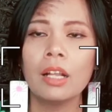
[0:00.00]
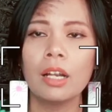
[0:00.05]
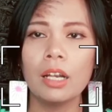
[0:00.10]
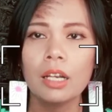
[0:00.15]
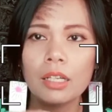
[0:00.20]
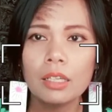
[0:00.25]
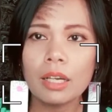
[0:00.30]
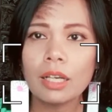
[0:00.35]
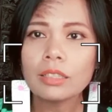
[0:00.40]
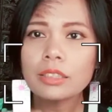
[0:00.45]

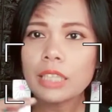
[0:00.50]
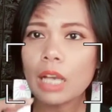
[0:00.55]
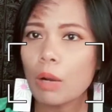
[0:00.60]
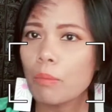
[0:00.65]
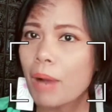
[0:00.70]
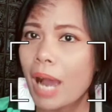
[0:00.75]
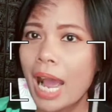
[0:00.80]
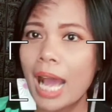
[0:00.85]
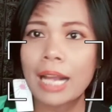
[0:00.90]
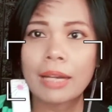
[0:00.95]
เรื่องชาว
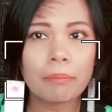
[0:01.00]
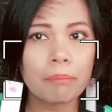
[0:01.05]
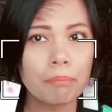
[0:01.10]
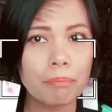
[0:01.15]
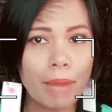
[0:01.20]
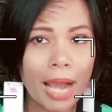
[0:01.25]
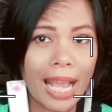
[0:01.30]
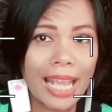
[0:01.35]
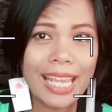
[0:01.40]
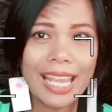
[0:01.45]
บ้าน
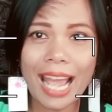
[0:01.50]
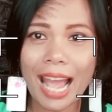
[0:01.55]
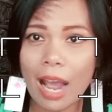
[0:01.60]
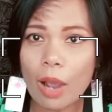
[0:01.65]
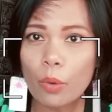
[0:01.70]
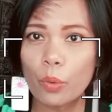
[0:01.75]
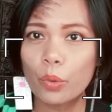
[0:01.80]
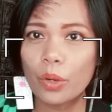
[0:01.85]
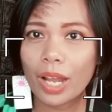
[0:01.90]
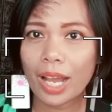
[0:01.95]
ไม่เอา
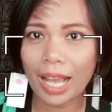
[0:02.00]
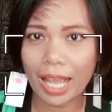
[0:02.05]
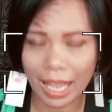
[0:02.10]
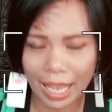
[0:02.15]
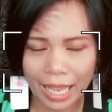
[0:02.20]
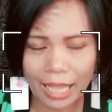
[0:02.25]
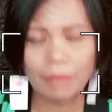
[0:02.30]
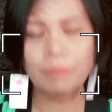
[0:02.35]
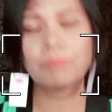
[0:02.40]
นะคะ